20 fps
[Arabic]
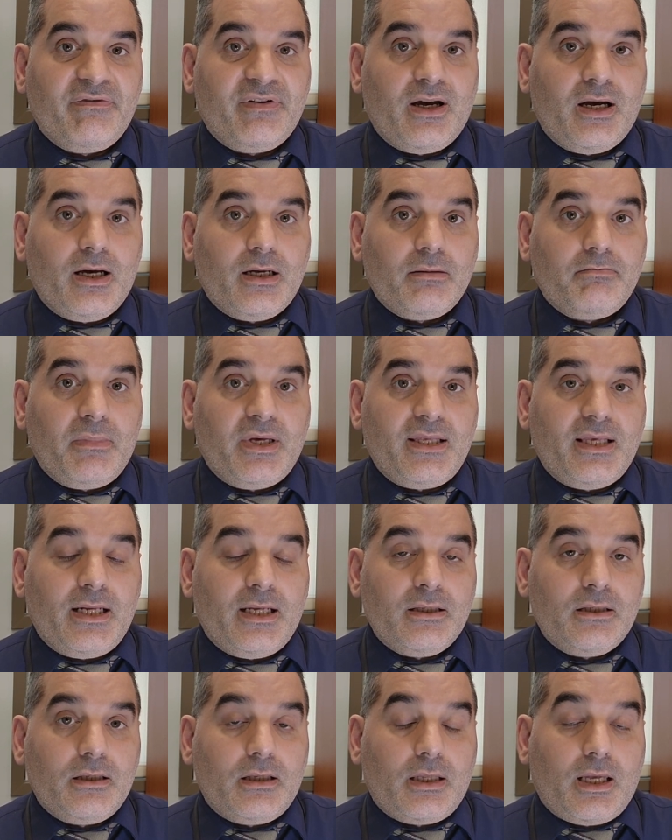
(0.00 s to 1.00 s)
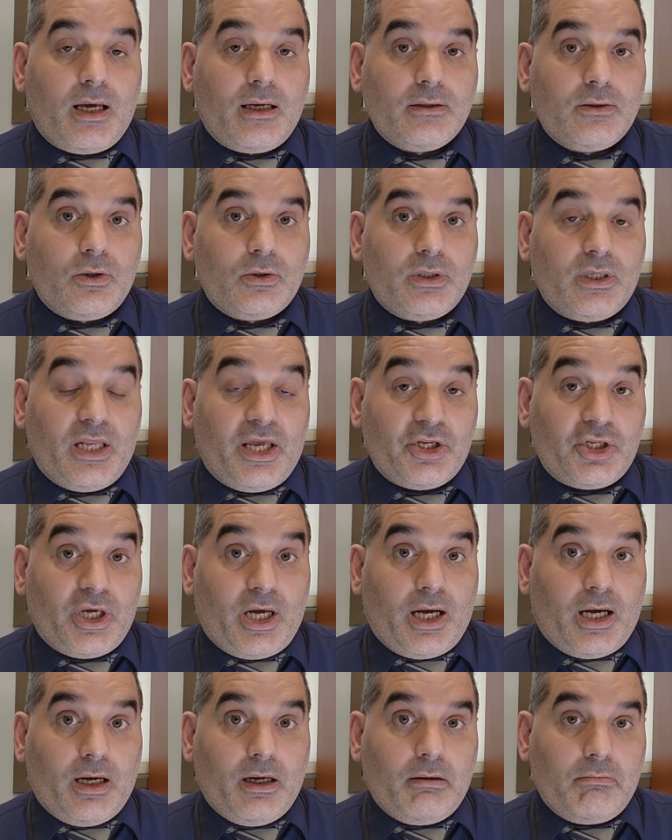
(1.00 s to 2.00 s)
فمثلا تخصص
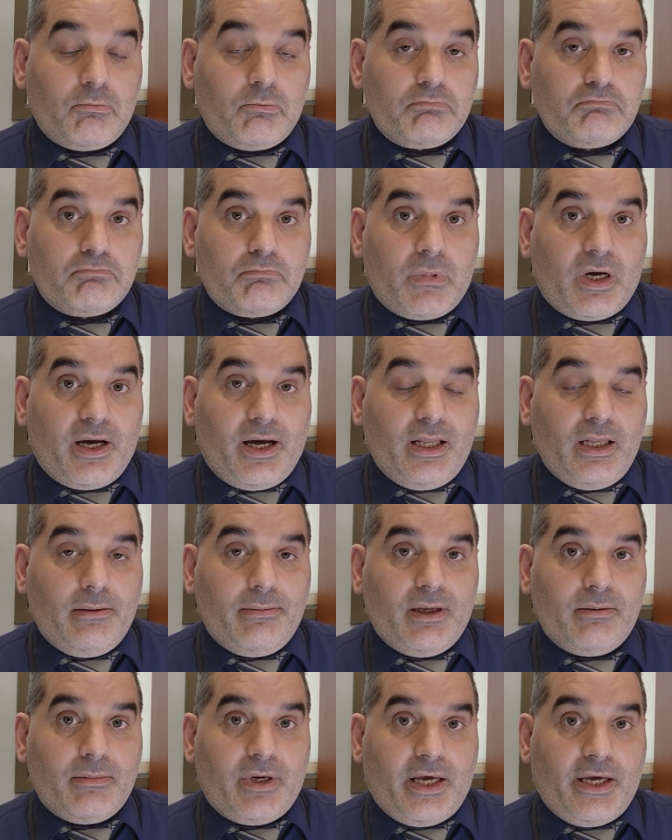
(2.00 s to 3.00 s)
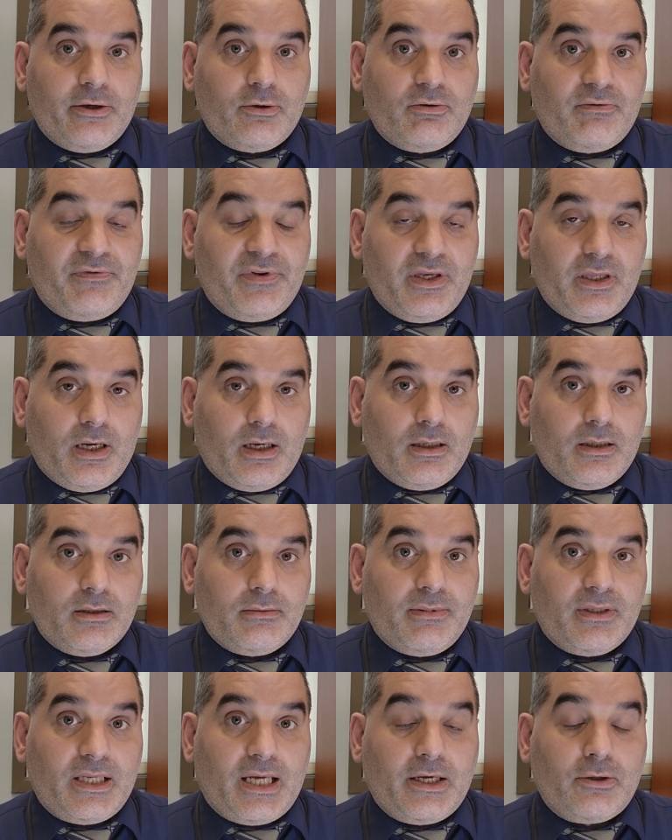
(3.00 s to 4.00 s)
الاشعه غالبا ما حيكون في
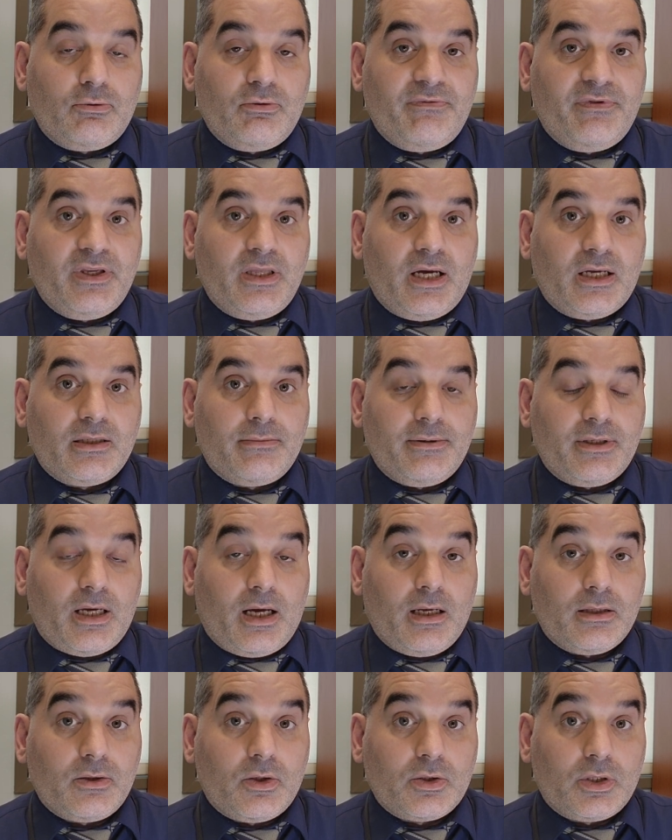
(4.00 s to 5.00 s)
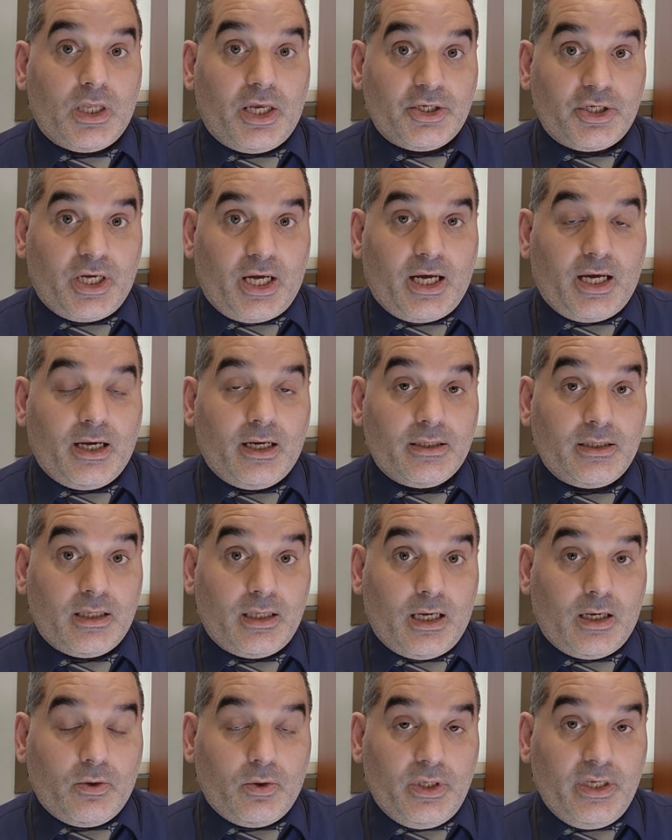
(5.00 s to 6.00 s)
نقص بس حيكون في نقص بتخصص الاشعه
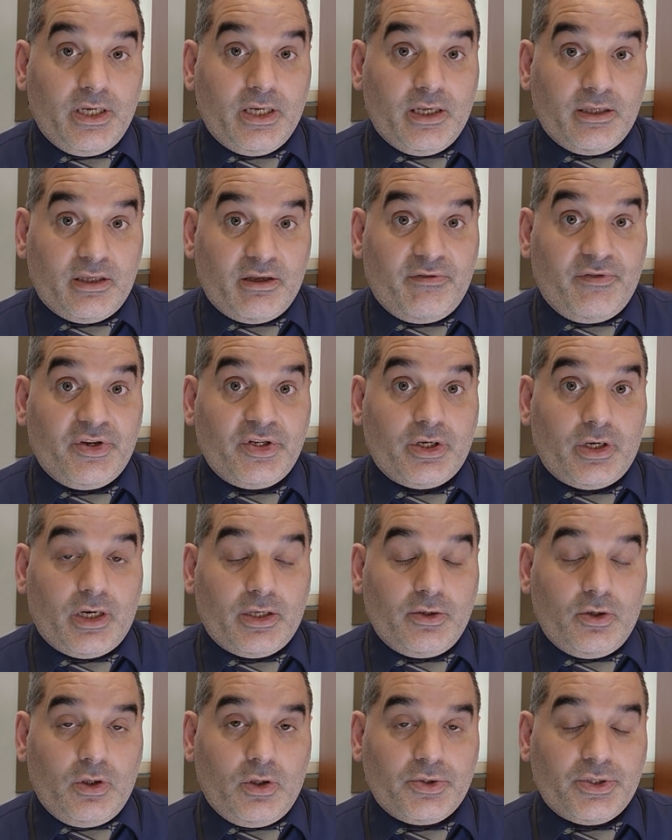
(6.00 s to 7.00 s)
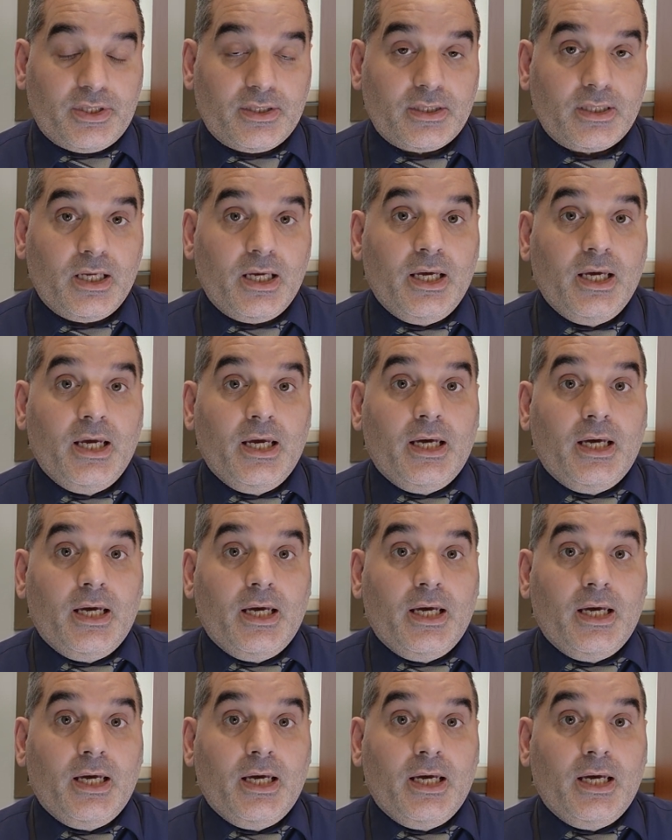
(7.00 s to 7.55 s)
التداخليه الانترفنشن راديولوجيست